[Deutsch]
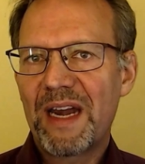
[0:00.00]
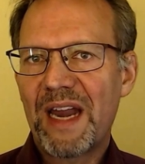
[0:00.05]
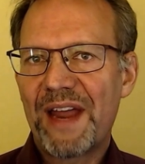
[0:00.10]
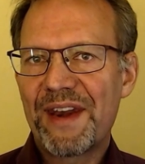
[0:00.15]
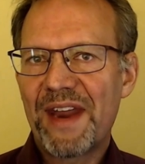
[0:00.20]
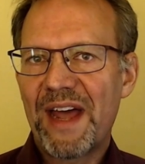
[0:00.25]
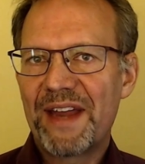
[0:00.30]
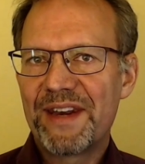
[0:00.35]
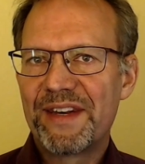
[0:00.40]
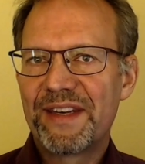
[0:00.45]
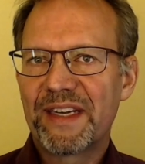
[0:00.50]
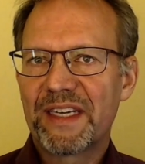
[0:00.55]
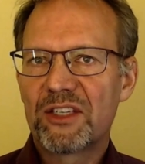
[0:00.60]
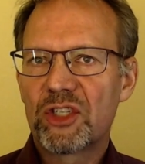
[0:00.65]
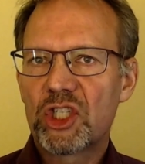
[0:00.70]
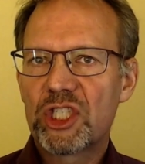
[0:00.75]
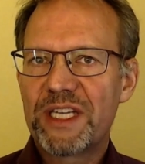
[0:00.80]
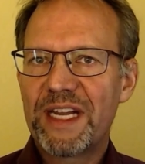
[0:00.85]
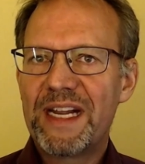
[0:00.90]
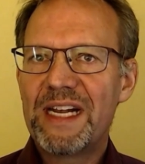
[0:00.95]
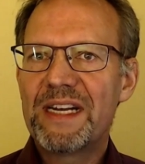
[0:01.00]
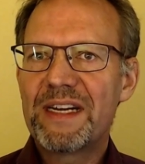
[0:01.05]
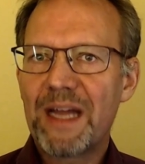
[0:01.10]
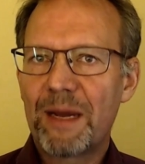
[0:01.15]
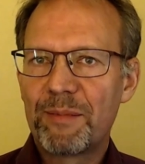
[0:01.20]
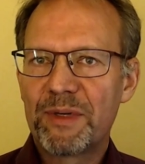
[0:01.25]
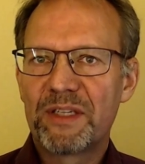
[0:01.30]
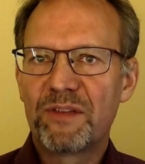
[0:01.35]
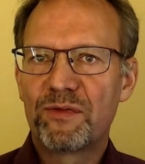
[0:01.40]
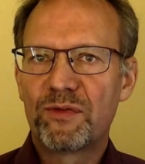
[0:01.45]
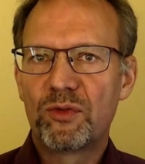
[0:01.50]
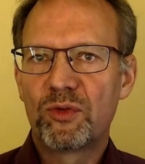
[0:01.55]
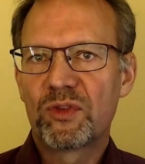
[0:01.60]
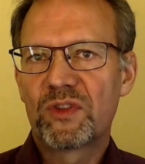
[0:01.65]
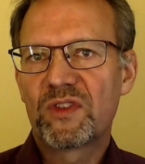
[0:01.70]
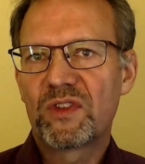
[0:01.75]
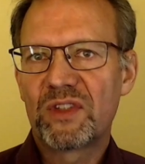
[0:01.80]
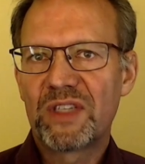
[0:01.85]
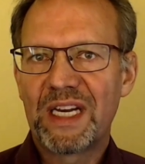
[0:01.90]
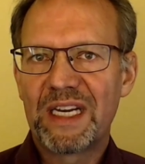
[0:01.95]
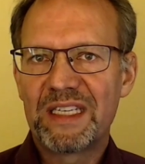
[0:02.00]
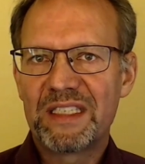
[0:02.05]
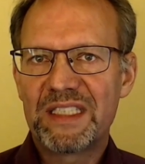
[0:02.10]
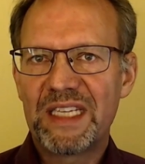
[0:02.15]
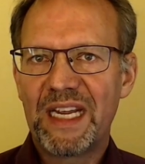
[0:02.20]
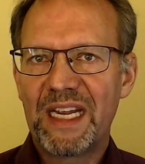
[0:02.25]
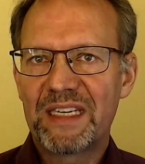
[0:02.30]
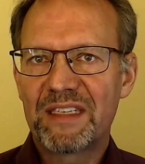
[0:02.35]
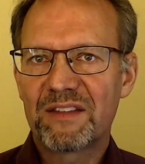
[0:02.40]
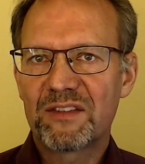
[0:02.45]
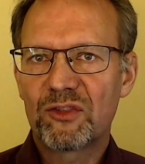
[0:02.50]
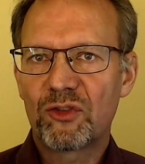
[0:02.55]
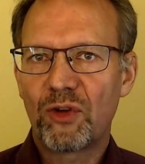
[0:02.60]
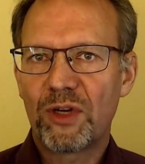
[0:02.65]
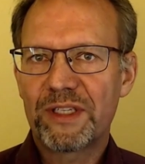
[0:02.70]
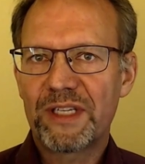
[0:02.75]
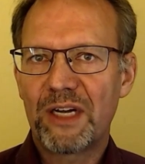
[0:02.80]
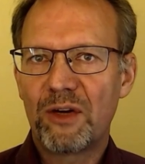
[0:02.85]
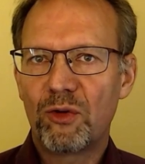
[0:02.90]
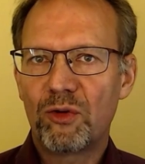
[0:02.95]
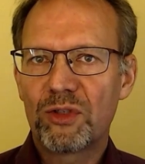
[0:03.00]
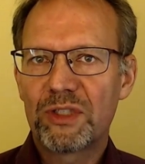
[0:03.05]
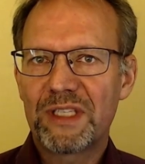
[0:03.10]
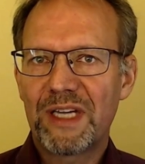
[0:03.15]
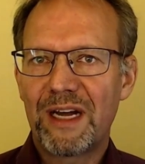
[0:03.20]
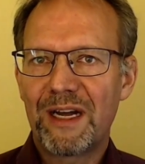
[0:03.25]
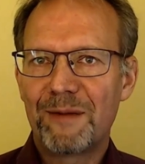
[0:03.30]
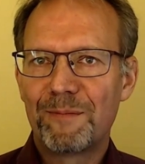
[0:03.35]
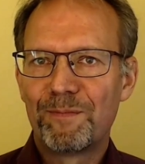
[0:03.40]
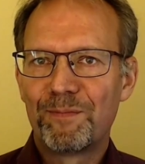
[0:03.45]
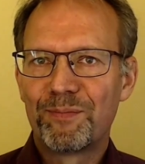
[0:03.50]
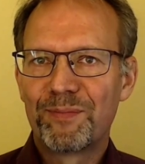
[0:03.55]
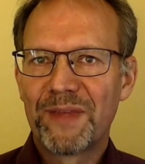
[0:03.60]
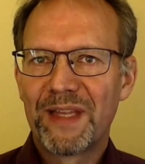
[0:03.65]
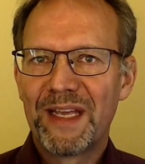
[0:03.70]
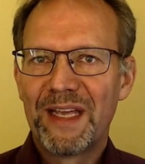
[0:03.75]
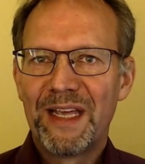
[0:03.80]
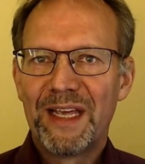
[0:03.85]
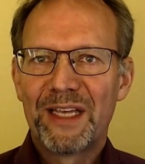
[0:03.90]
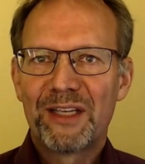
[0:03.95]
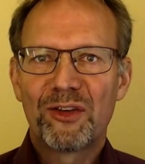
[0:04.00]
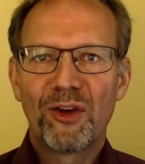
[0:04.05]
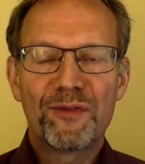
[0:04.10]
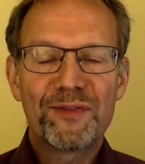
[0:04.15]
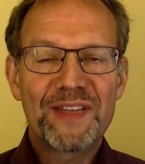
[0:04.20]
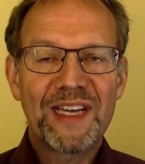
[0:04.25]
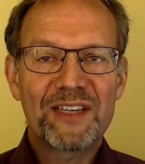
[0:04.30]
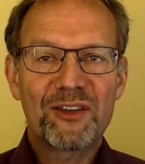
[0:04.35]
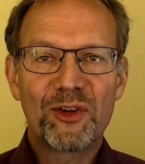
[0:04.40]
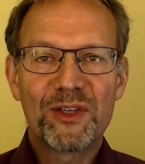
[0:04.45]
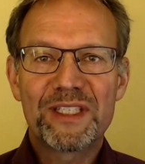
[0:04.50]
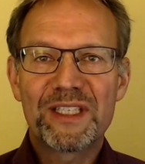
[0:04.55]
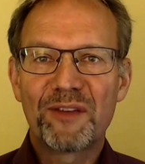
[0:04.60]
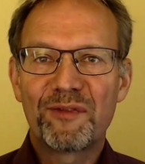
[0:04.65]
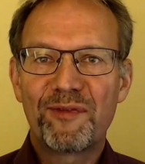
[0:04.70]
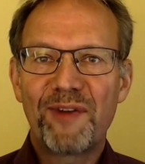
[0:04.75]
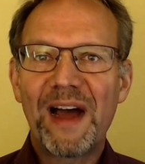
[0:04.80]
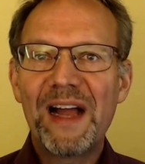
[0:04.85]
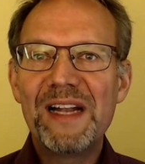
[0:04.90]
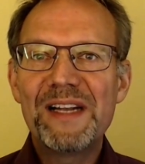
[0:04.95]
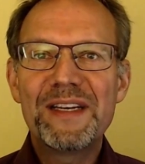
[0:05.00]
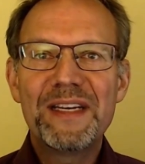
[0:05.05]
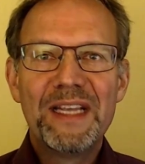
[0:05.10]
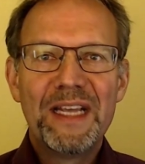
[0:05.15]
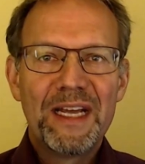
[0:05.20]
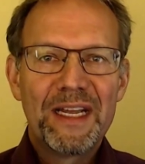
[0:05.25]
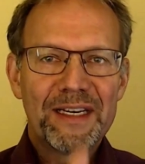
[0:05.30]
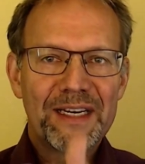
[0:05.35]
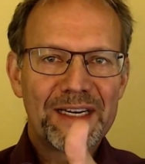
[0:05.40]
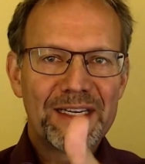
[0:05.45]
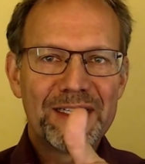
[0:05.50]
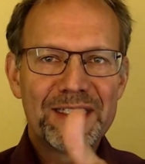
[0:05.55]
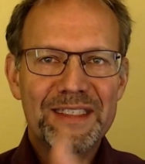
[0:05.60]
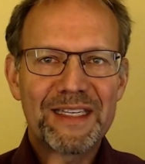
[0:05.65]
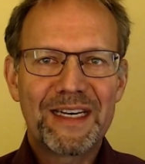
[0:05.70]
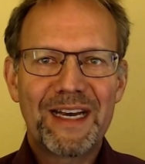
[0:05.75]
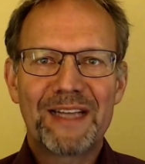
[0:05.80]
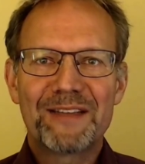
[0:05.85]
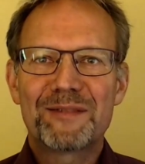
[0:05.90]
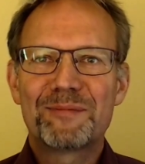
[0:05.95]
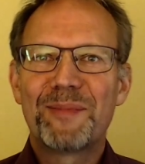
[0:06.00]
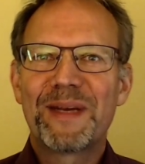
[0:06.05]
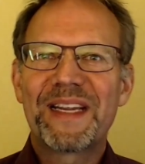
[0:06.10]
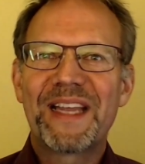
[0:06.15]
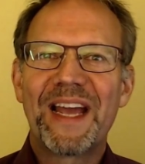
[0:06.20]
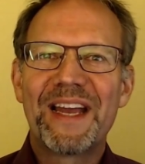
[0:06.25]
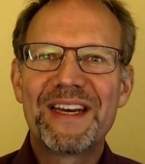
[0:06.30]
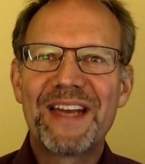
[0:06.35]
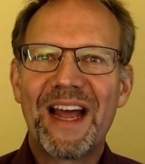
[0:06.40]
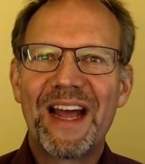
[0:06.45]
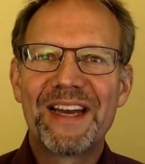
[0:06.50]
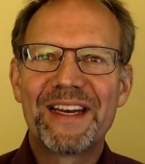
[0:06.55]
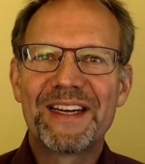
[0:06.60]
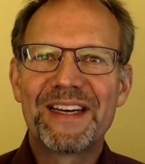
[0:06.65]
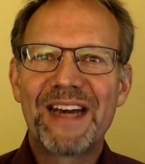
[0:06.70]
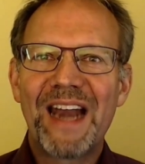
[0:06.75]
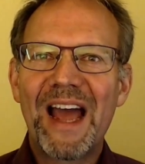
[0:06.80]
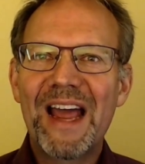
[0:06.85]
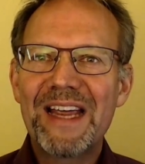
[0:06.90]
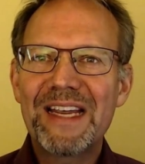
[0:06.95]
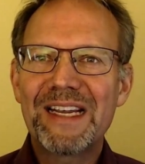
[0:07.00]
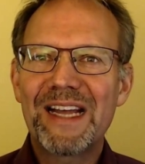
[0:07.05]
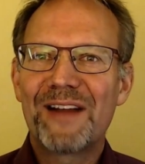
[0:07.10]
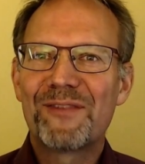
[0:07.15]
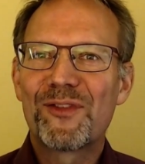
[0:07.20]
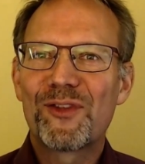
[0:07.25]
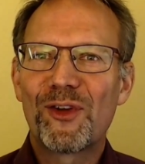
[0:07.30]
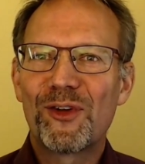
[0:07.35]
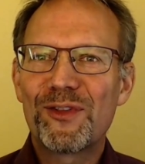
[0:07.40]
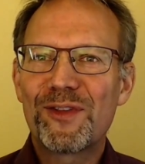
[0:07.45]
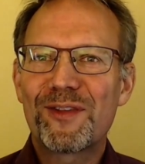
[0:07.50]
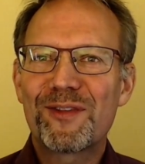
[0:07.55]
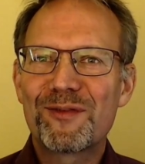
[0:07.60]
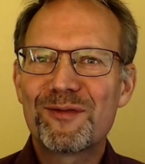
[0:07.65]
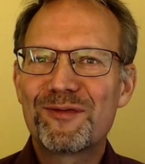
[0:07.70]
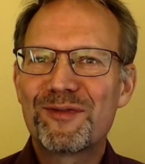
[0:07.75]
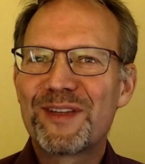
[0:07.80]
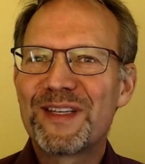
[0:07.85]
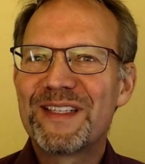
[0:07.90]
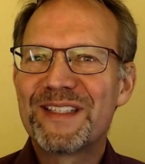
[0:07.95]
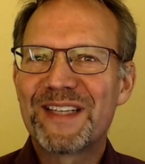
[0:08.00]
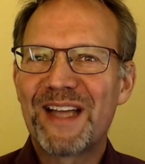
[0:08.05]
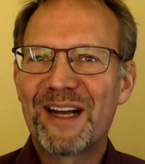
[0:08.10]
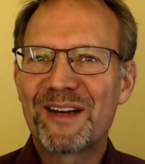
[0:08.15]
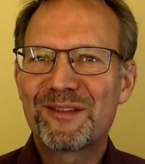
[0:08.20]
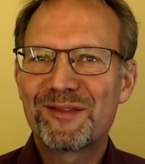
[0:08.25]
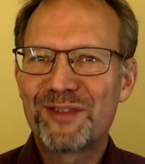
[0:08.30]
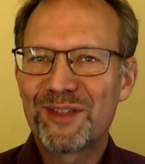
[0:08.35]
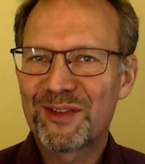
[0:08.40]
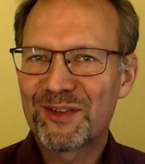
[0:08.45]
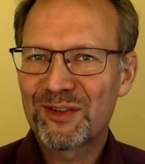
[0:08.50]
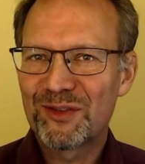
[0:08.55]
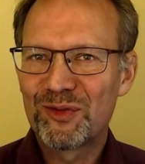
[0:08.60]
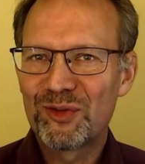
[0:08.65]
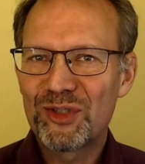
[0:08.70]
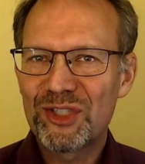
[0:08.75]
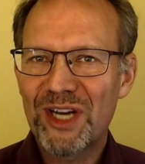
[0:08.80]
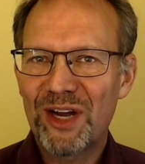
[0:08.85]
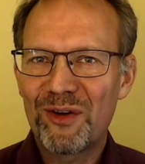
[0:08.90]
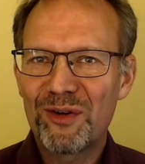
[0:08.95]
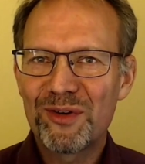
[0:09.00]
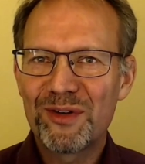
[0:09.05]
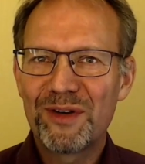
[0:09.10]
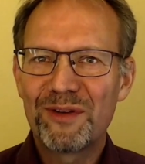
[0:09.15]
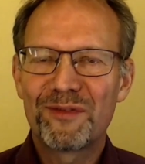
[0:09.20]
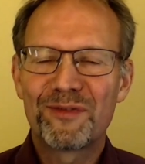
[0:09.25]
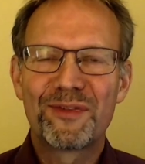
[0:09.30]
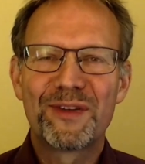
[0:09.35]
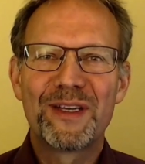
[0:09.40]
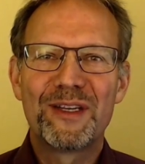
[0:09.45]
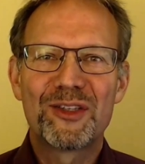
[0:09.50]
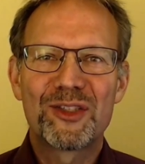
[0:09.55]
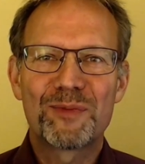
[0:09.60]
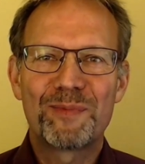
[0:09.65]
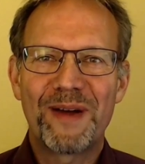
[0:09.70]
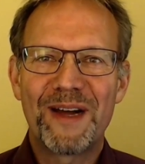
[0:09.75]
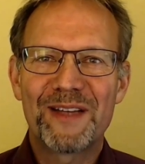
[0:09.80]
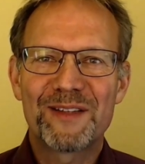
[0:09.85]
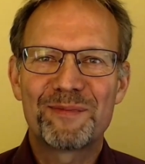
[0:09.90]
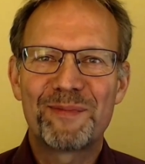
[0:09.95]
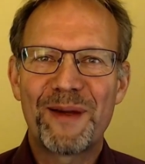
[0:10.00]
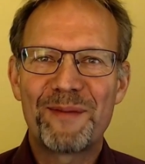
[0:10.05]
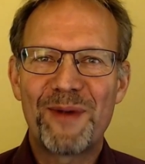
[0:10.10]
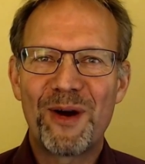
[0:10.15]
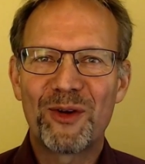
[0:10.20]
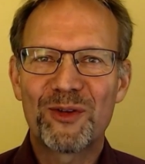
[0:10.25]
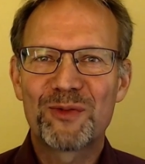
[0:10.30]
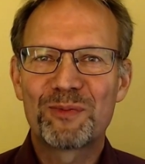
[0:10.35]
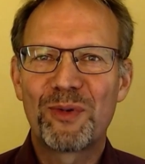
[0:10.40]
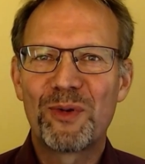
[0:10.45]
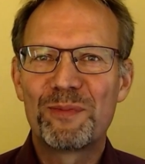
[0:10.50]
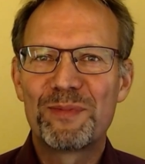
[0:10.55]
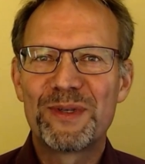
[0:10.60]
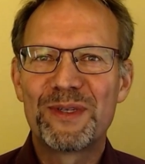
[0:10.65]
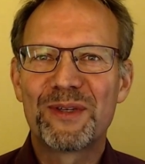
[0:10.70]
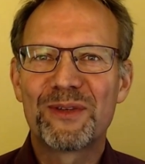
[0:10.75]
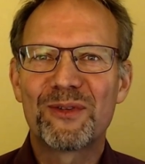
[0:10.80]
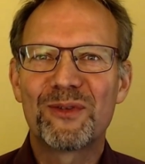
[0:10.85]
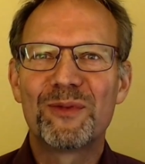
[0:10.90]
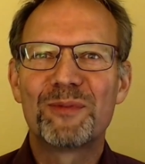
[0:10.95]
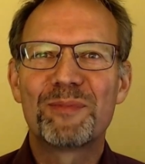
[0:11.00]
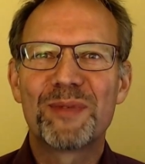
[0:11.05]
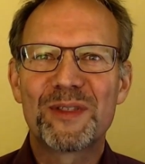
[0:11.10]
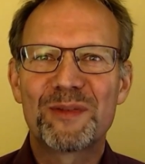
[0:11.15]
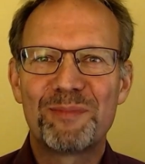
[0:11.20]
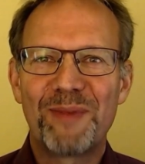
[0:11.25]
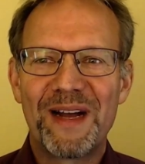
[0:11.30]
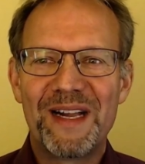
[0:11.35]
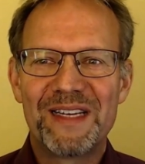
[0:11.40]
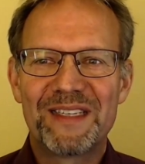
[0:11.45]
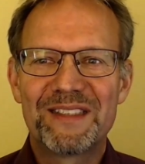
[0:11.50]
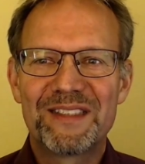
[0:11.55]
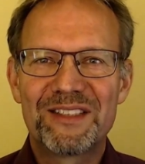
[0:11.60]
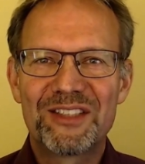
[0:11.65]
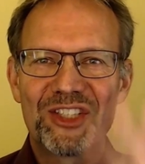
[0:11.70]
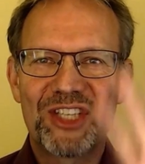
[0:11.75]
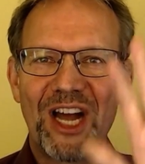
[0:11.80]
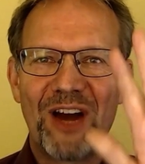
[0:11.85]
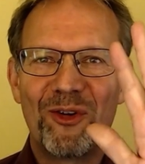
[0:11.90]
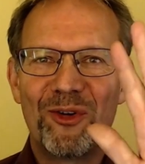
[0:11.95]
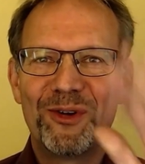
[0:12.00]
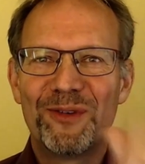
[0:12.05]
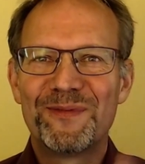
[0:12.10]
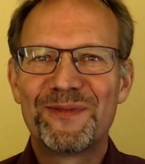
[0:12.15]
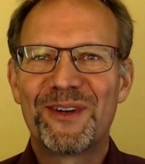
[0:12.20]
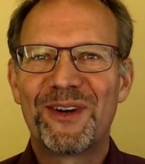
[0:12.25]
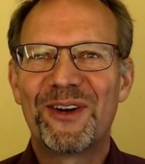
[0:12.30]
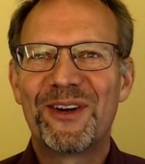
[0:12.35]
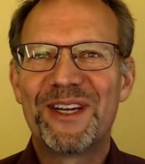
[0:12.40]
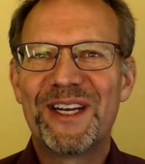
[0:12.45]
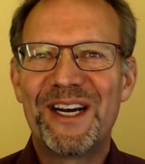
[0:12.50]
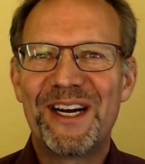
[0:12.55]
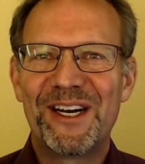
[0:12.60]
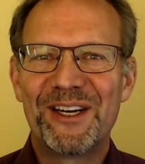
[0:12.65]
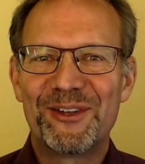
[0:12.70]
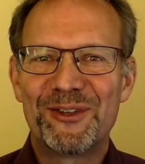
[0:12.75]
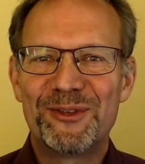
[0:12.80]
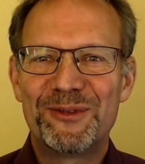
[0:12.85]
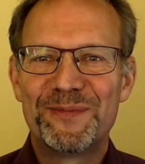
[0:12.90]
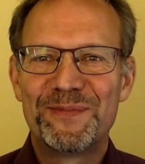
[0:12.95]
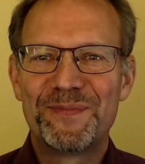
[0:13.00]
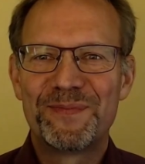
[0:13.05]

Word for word: an anderen Stellen, aber die Funktionalität ist dort auch da. Ich hoffe, es hat euch gefallen. Dann hinterlasst mir gerne einen Like. Ansonsten vielen Dank fürs Zuschauen, viel Spaß beim Ausprobieren und bis bald. Ciao, euer Arno.